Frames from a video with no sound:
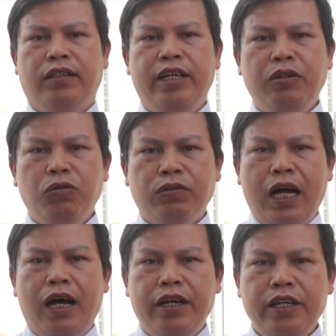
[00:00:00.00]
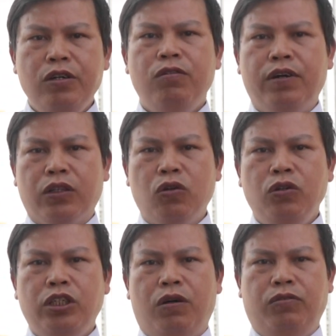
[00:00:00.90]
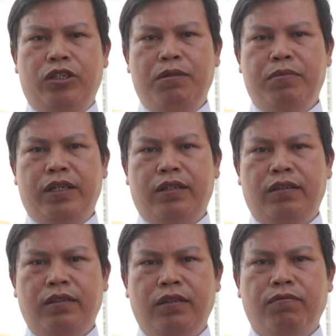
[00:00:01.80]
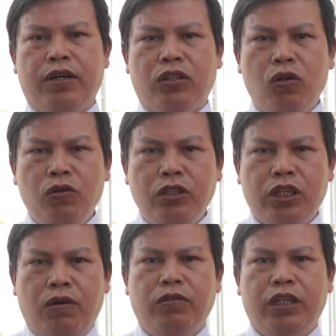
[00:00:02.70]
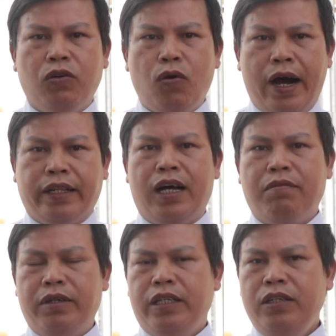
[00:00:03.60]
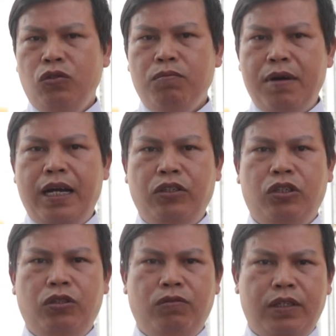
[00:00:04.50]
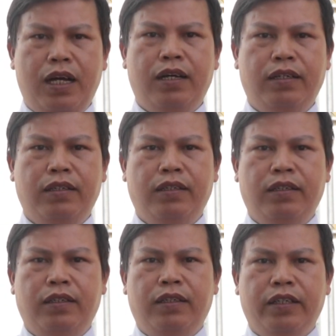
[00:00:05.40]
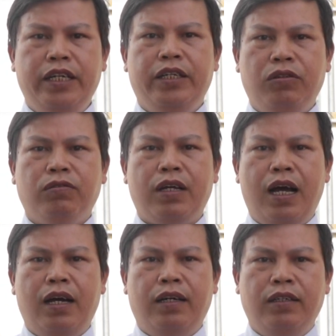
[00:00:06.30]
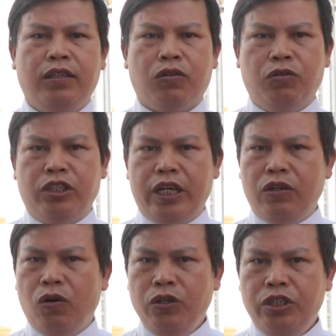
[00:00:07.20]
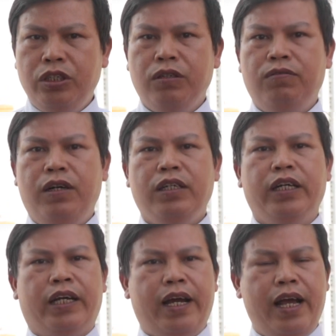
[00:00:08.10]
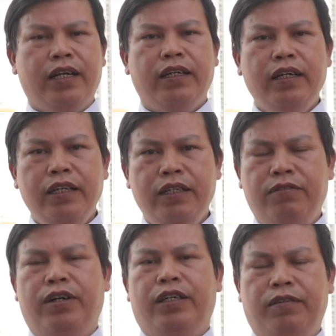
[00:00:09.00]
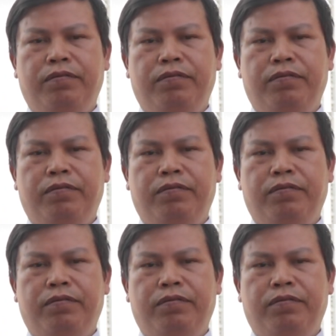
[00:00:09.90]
Nếu chúng ta yêu và tôn trọng chính mình và tôn trọng những quà tặng mà Thiên Chúa ban cho chúng ta thì chúng ta cũng sẽ đối xử với người khác y như vậy.